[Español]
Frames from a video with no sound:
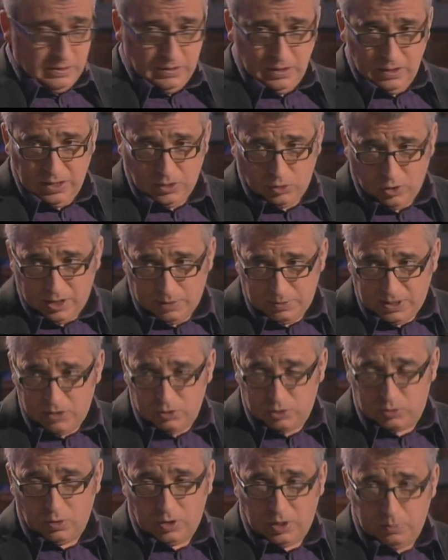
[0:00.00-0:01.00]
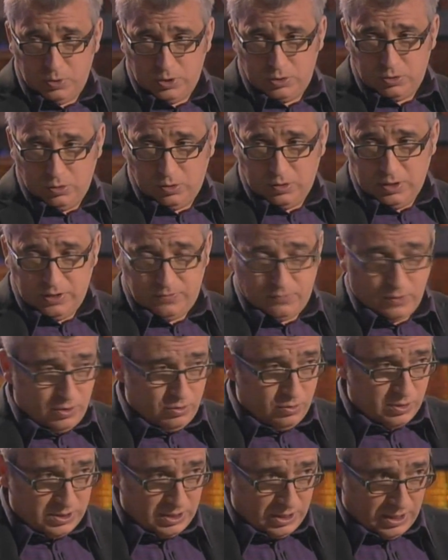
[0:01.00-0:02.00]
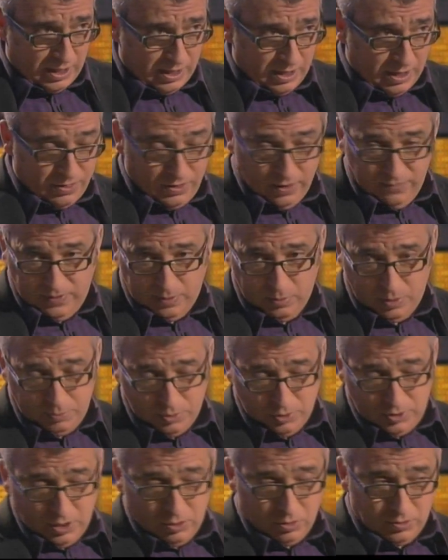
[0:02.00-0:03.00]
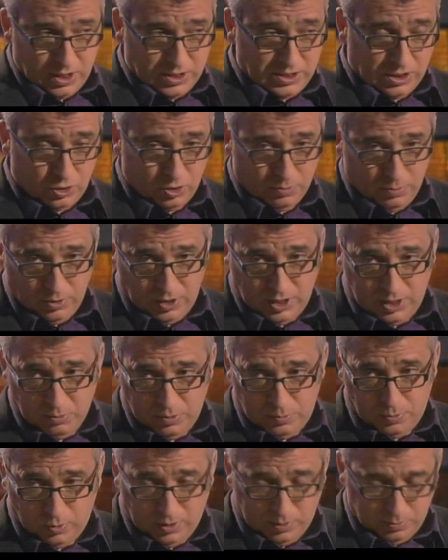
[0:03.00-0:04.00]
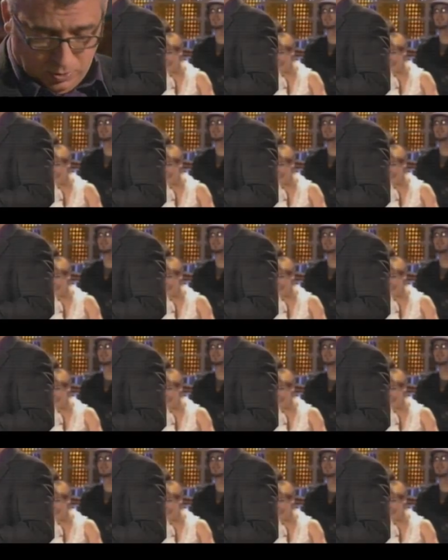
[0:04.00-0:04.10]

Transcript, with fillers: Dice, todavía no estoy repuesto yo del esfuerzo, así que haz el favor, ponte contra ese chopo que iremos poco a